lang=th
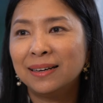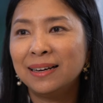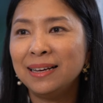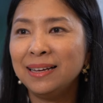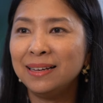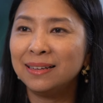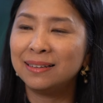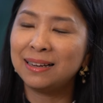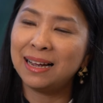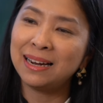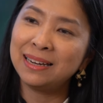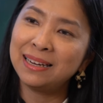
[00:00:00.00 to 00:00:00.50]
เอ้
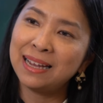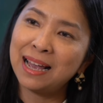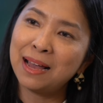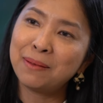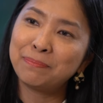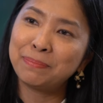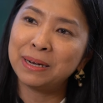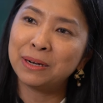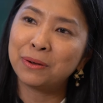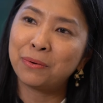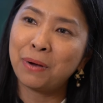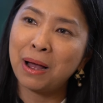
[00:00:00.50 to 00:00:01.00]
ย อันนี้
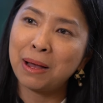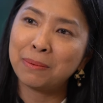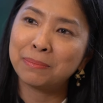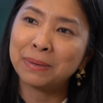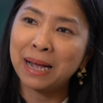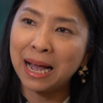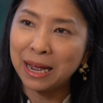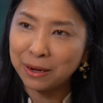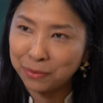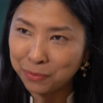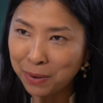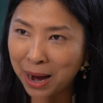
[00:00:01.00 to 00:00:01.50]
เป็นความ
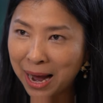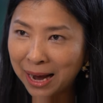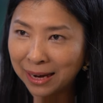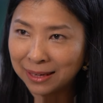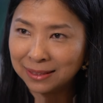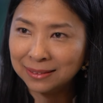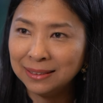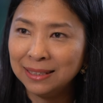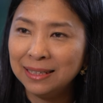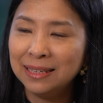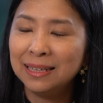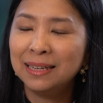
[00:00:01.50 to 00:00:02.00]
คาดหวัง
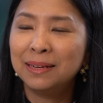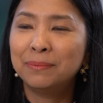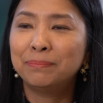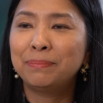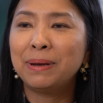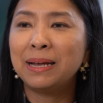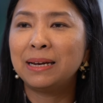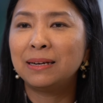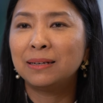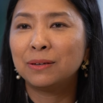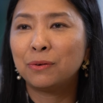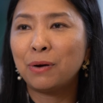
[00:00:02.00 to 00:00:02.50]

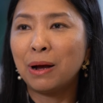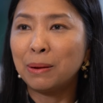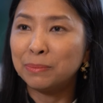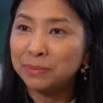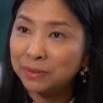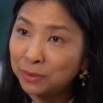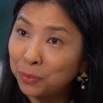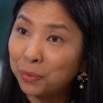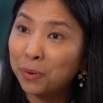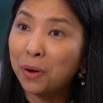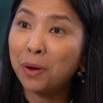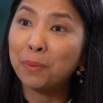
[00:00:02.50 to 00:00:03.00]
เป็นความ
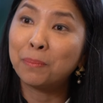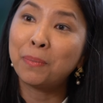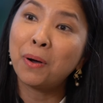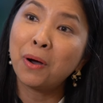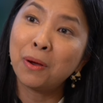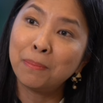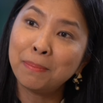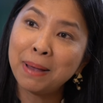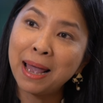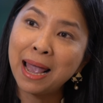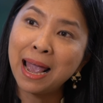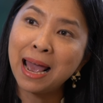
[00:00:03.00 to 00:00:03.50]
สุขของพ่
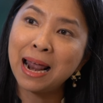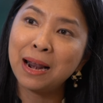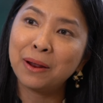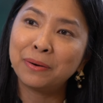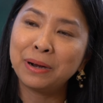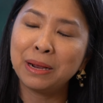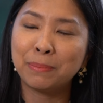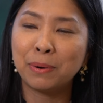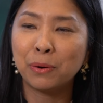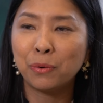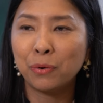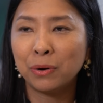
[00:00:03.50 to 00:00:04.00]
อแม่ แล้ว
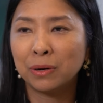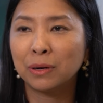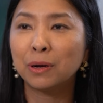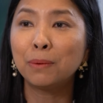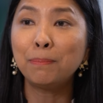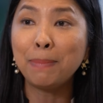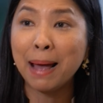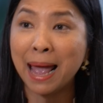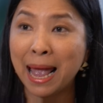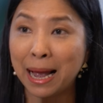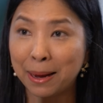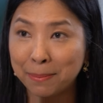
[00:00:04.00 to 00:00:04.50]
เด็กบางคนก็
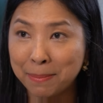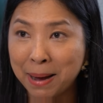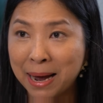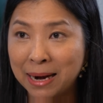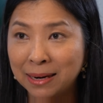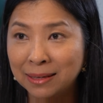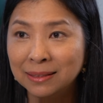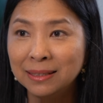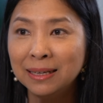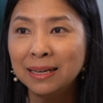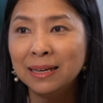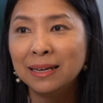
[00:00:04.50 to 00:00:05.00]
แบกมัน
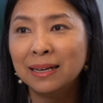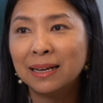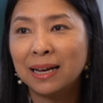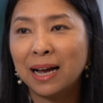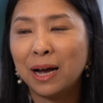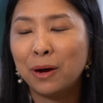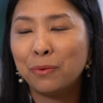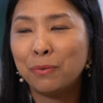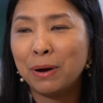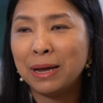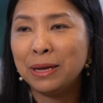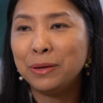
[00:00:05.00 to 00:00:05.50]

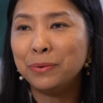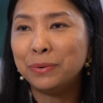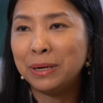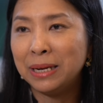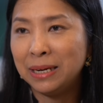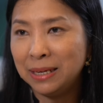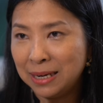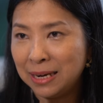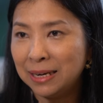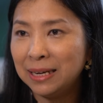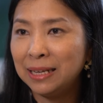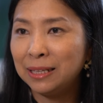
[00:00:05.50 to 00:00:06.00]
เอาไว้อยู่ใน
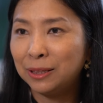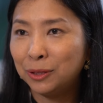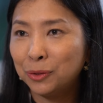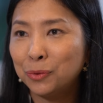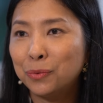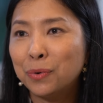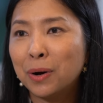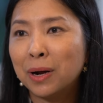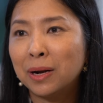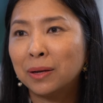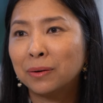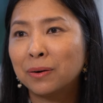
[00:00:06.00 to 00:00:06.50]
เนื้อใน
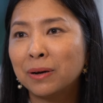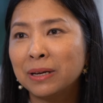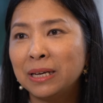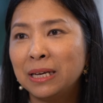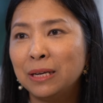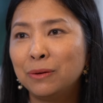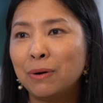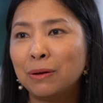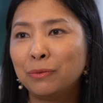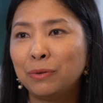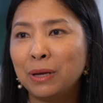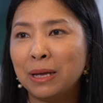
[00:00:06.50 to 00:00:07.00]
ตัว แล้วก็
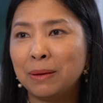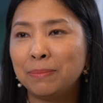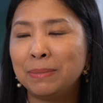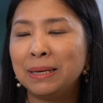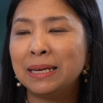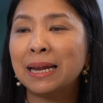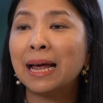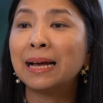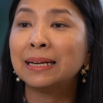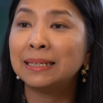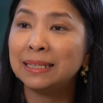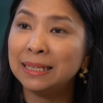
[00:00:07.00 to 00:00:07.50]
คิดว่าตัวเอง
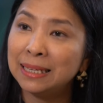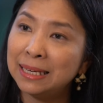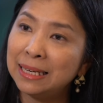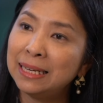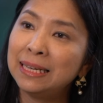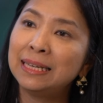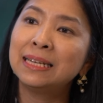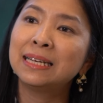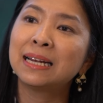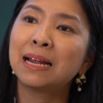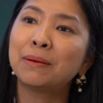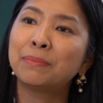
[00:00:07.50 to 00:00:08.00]
มีหน้าที่
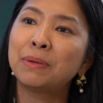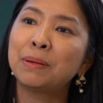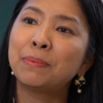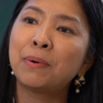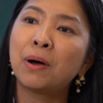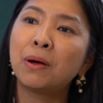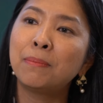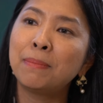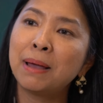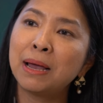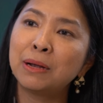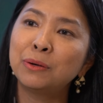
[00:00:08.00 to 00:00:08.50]
ที่ทำให้
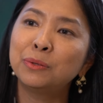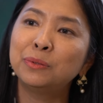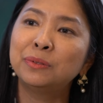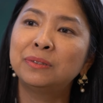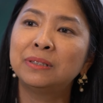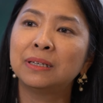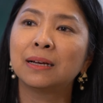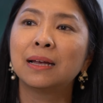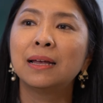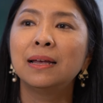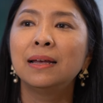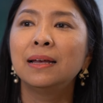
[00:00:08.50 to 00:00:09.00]
พ่อแม่รู้
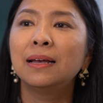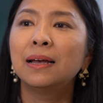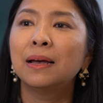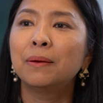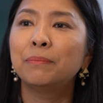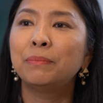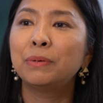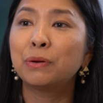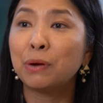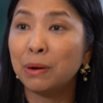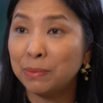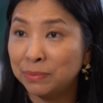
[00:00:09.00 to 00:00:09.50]
สึก
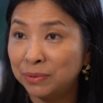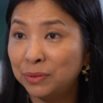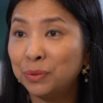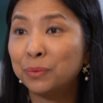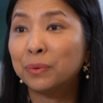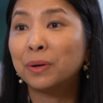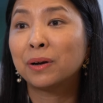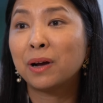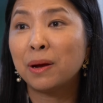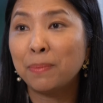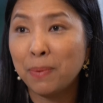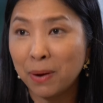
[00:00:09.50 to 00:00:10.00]
มีความสุ
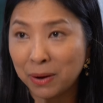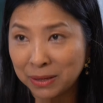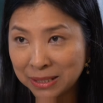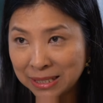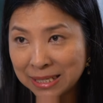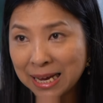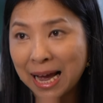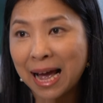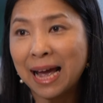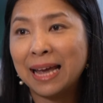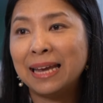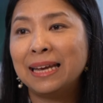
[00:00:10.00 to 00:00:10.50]
ขแล้วก็พอ
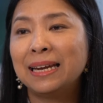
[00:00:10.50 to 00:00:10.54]
ใจ